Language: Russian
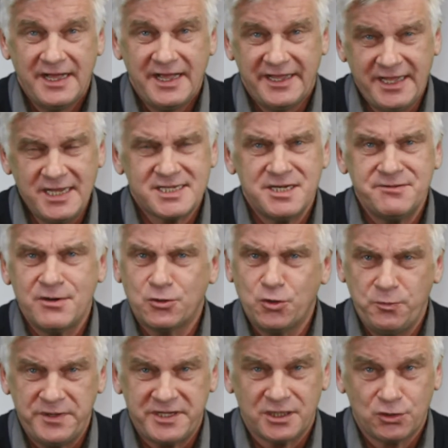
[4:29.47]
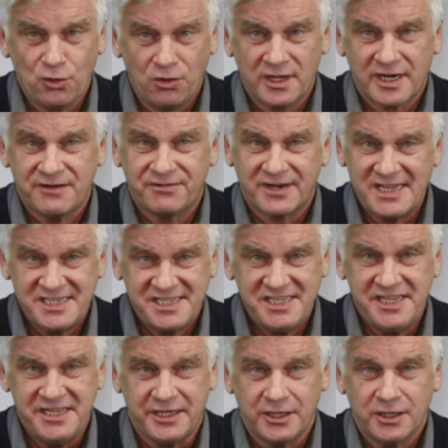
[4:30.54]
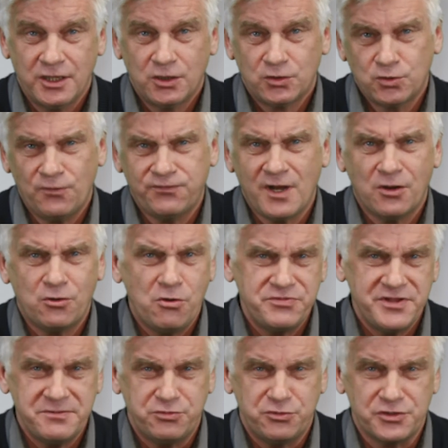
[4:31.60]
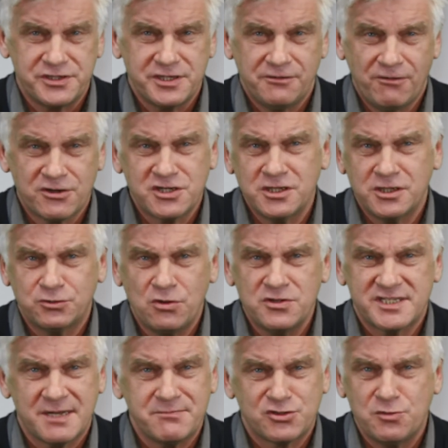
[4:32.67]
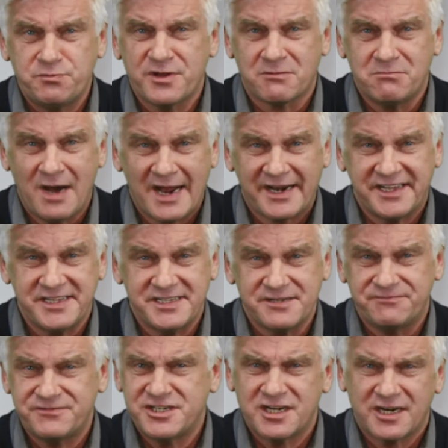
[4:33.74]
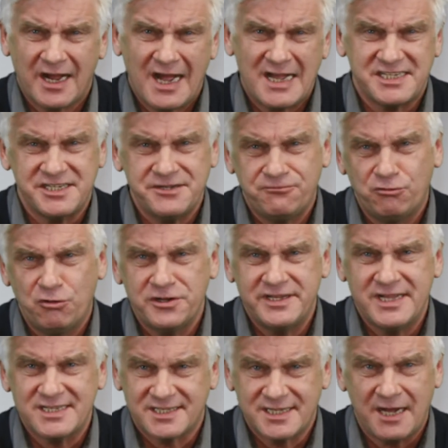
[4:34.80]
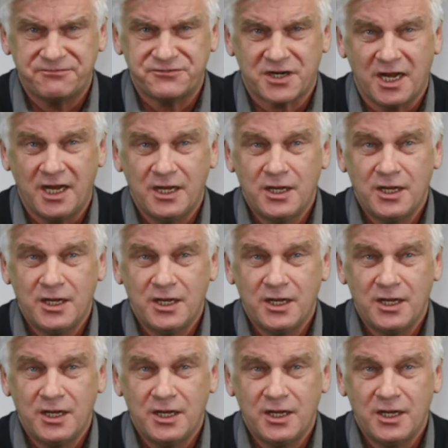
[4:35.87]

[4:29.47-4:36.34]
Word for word: Если вы купите доллары в России – то в каком-нибудь вашингтонском супермаркете вчера, сегодня, завтра